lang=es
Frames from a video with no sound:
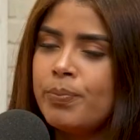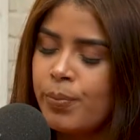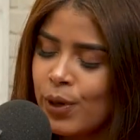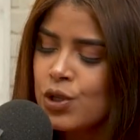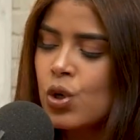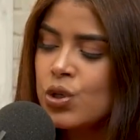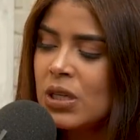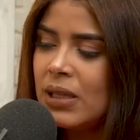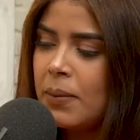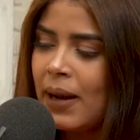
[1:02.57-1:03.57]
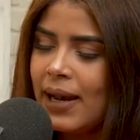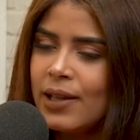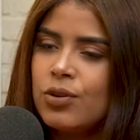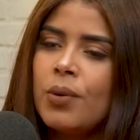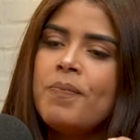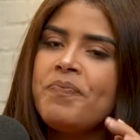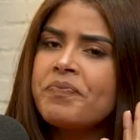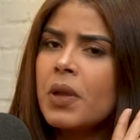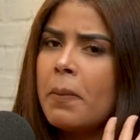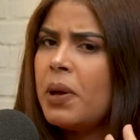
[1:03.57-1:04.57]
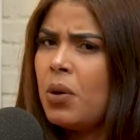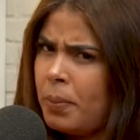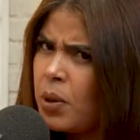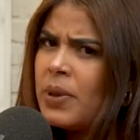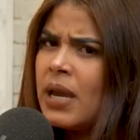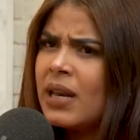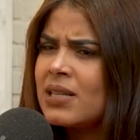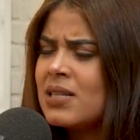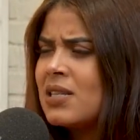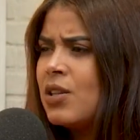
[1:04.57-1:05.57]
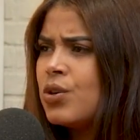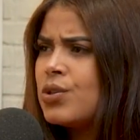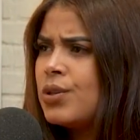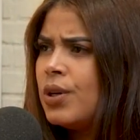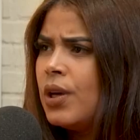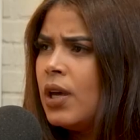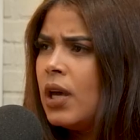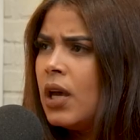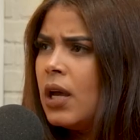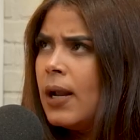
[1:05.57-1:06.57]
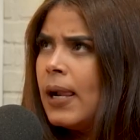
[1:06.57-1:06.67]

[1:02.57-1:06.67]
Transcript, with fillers: Por eso lo sentí más lento, pero, pero bien, gracias. ¿Qué aprendiste en ese tiempo?